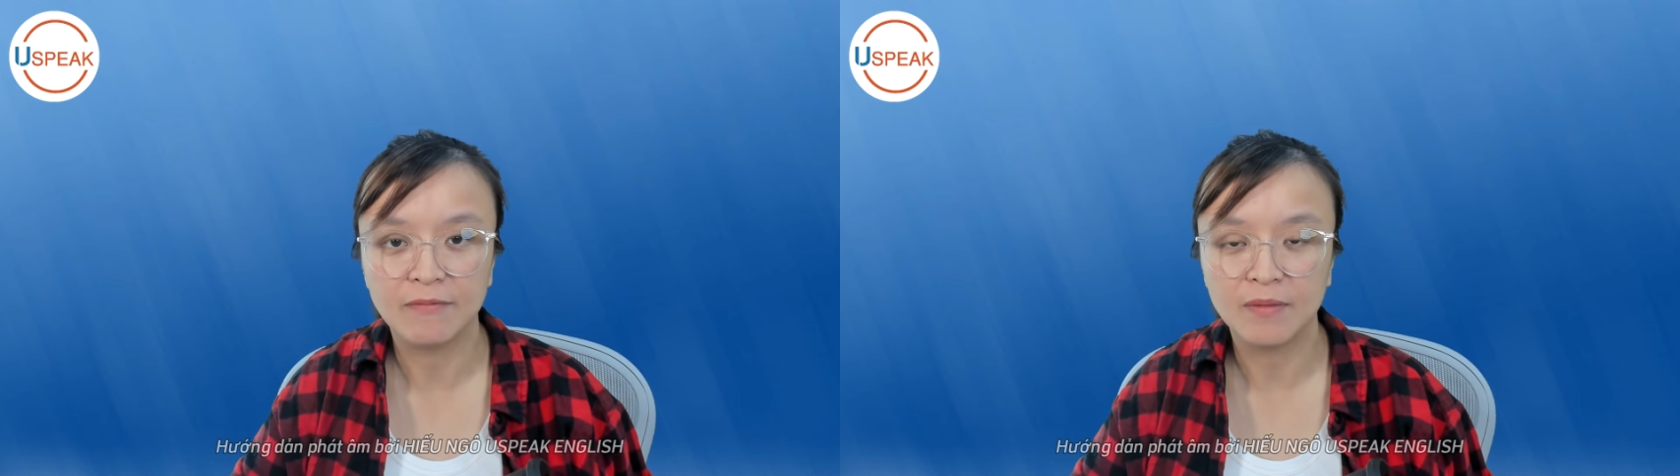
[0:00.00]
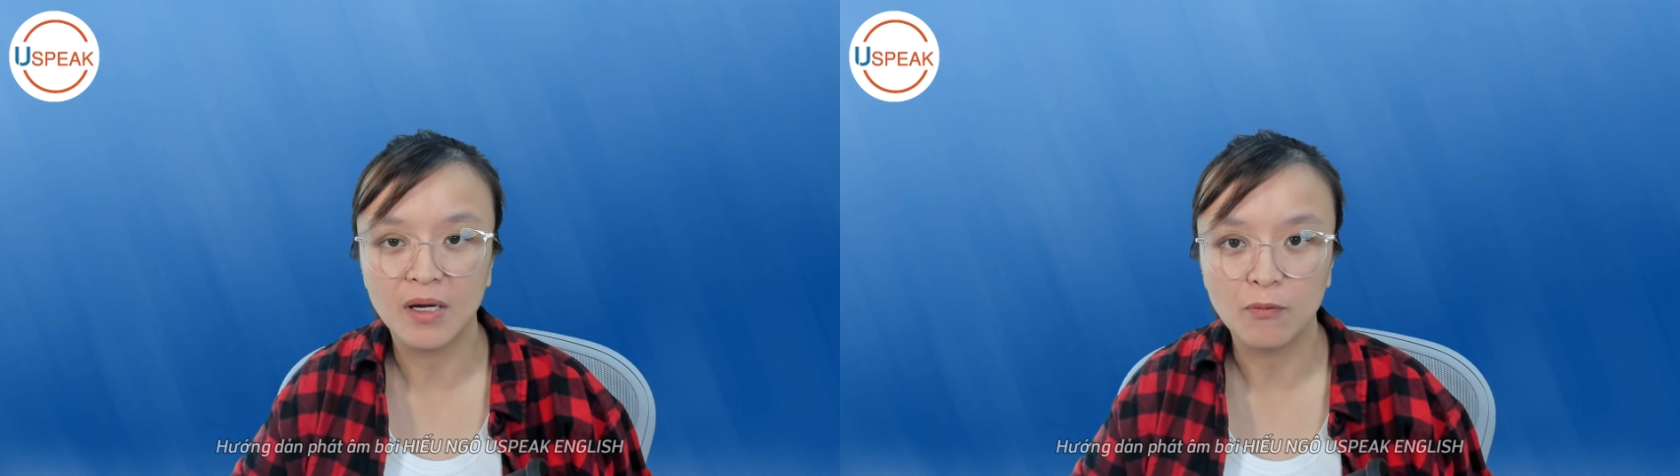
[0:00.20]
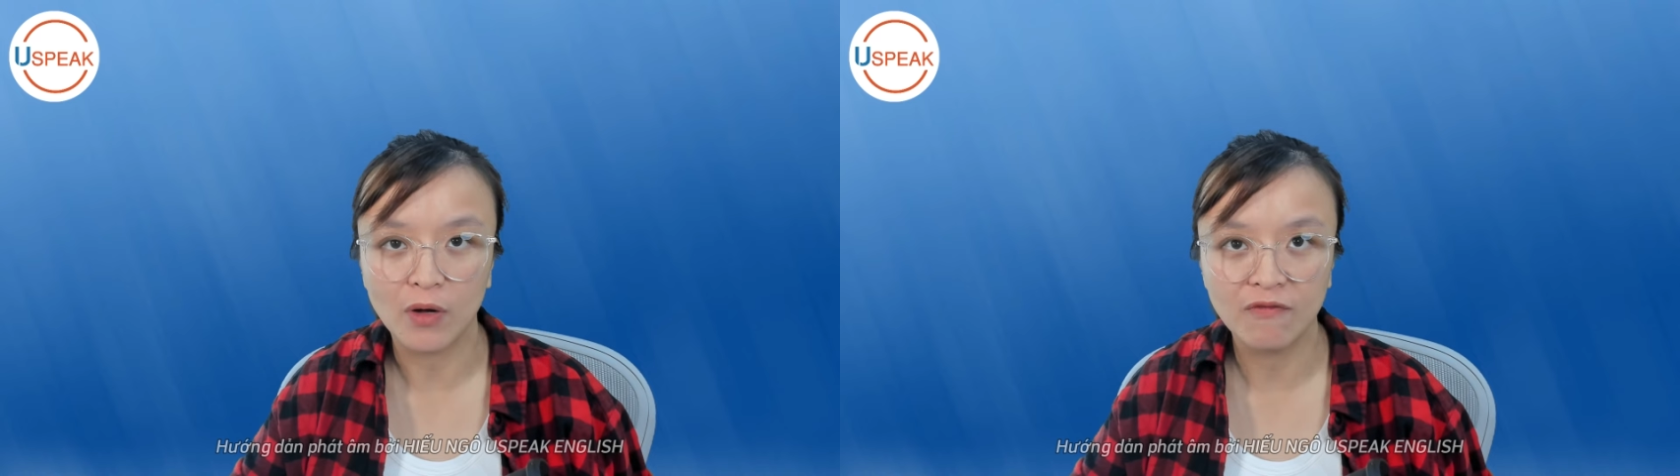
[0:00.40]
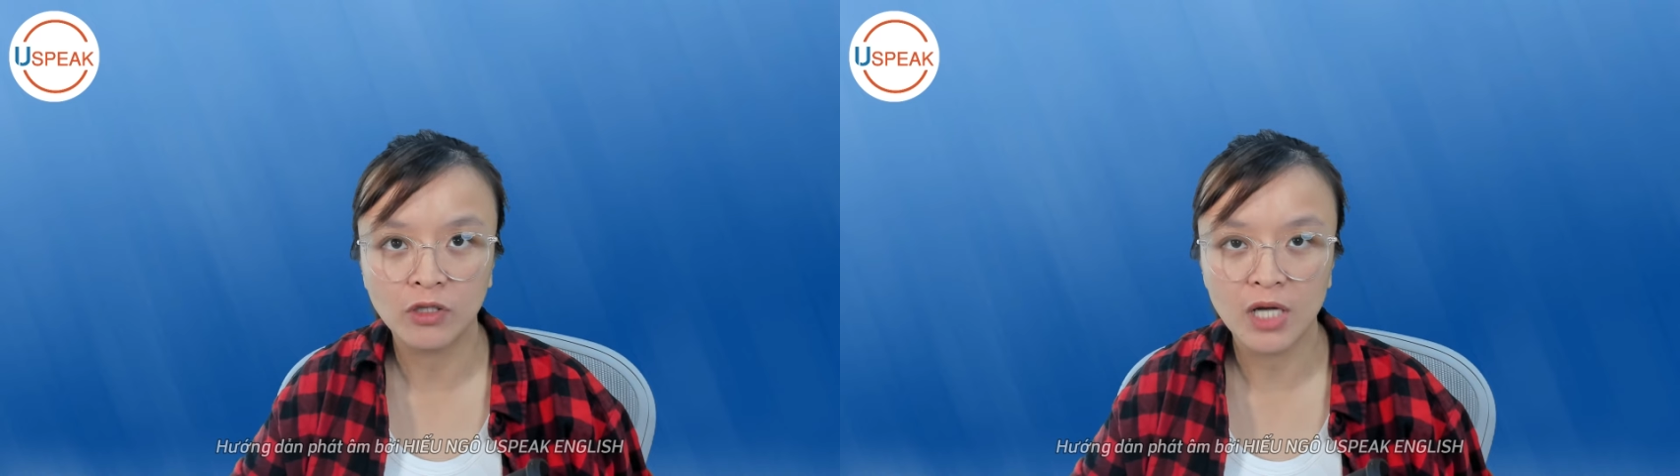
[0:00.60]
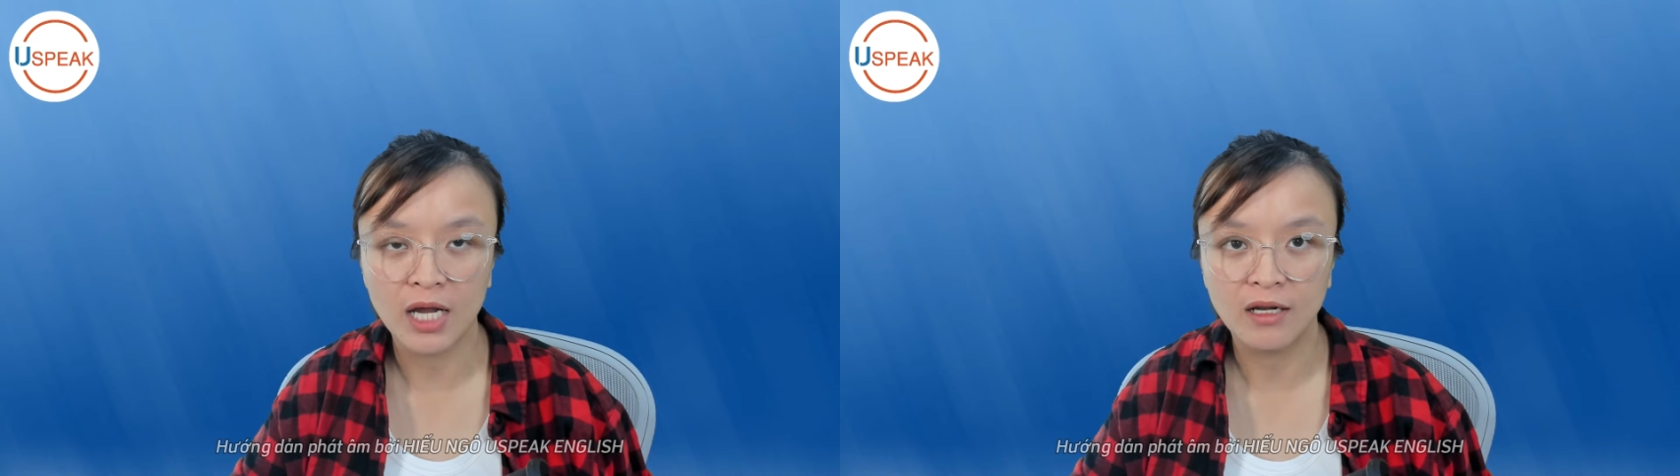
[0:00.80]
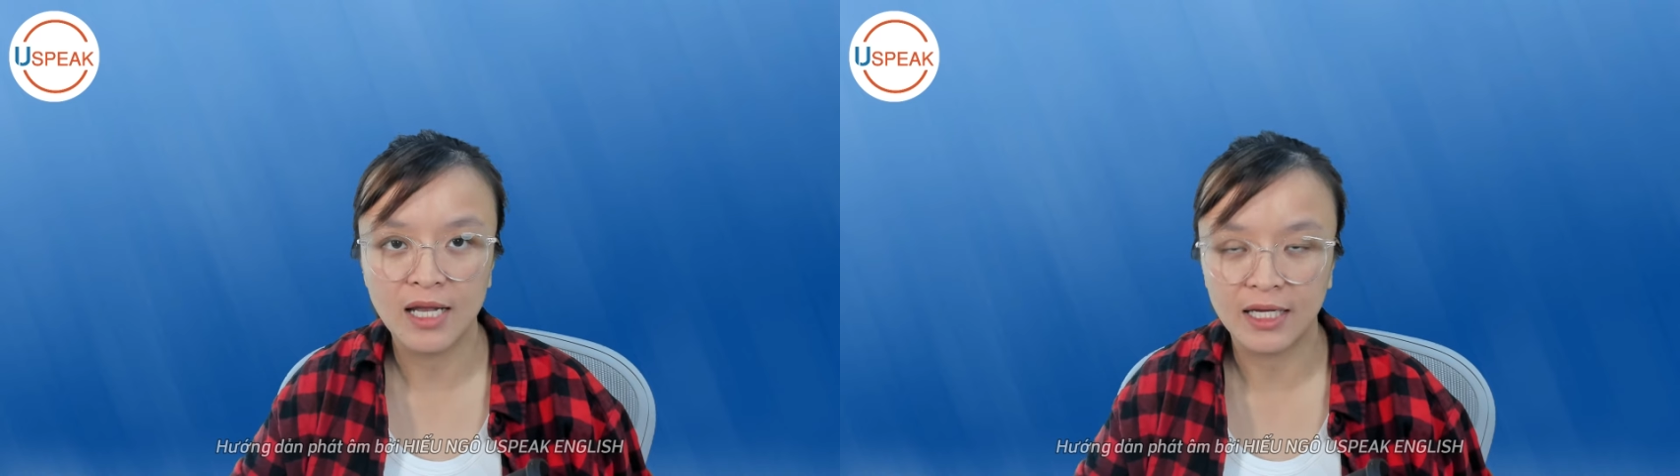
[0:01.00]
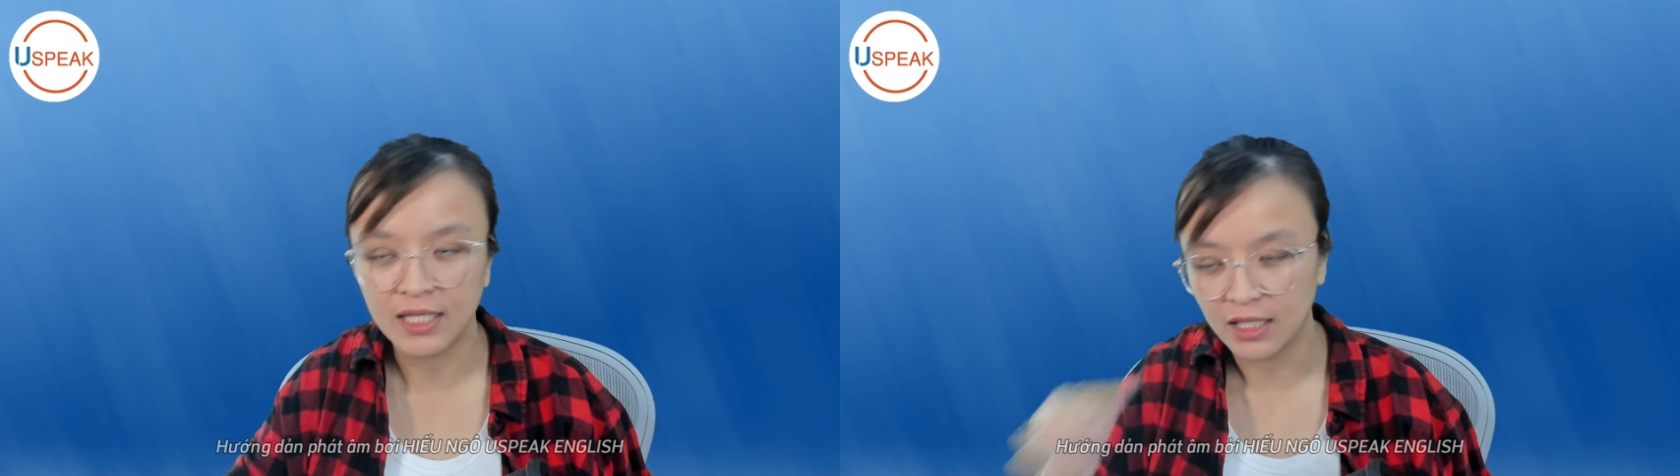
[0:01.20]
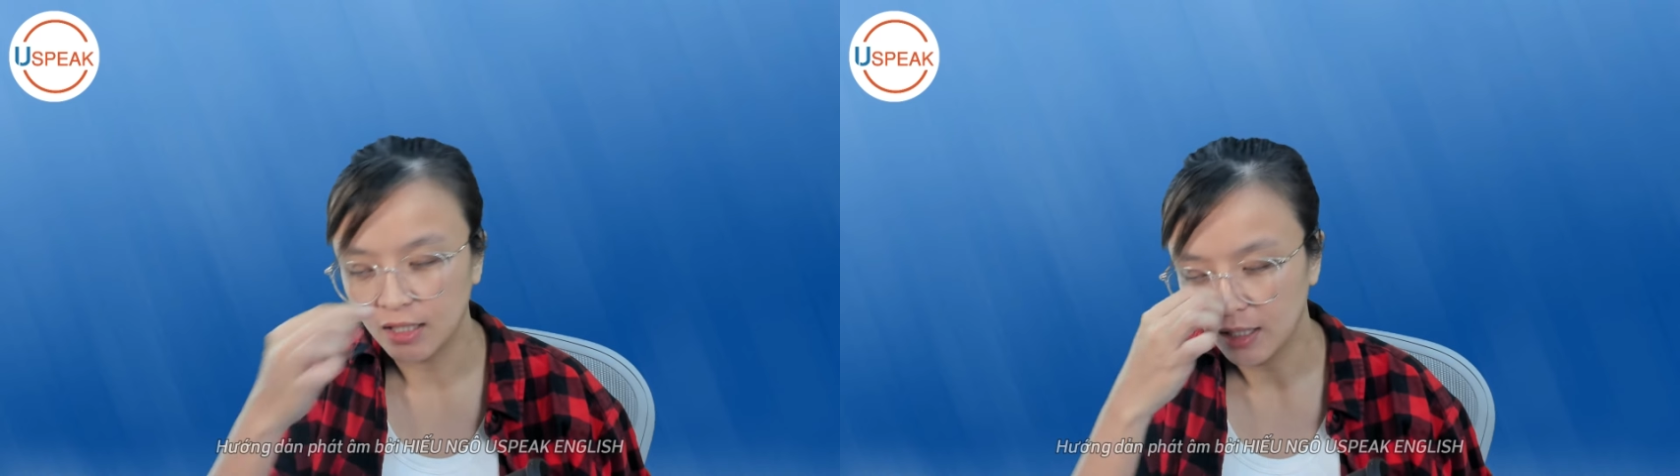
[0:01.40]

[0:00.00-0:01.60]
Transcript: thì bị một cái vấn đề đó là cái gì?